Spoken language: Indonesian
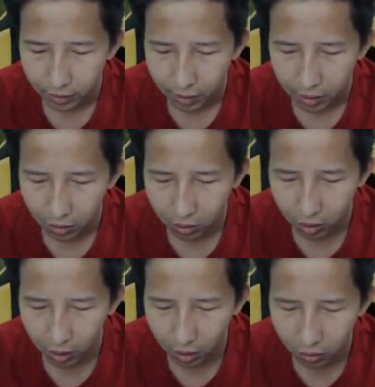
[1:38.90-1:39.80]

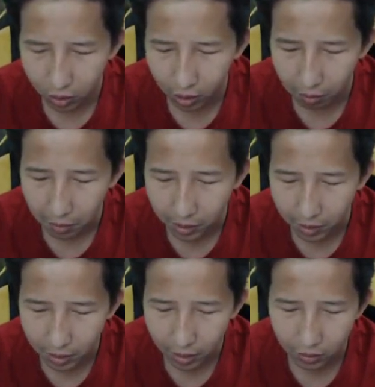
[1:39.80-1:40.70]
Looting-looting
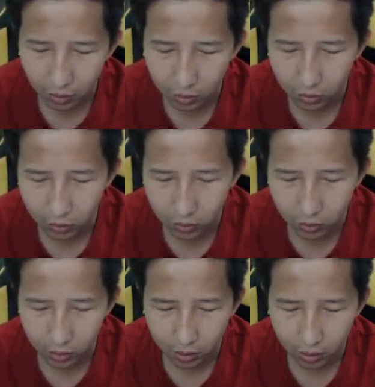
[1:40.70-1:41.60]
manja dulu.
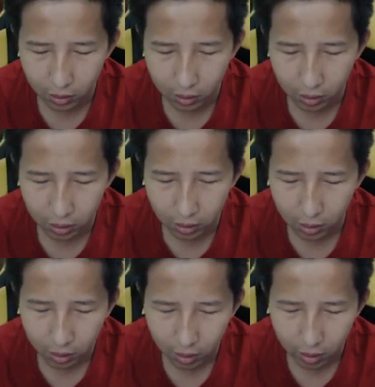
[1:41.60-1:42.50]

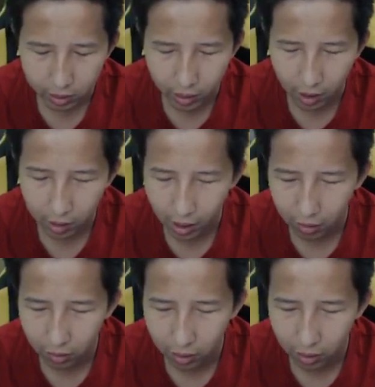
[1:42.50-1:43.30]
senjata lah gua.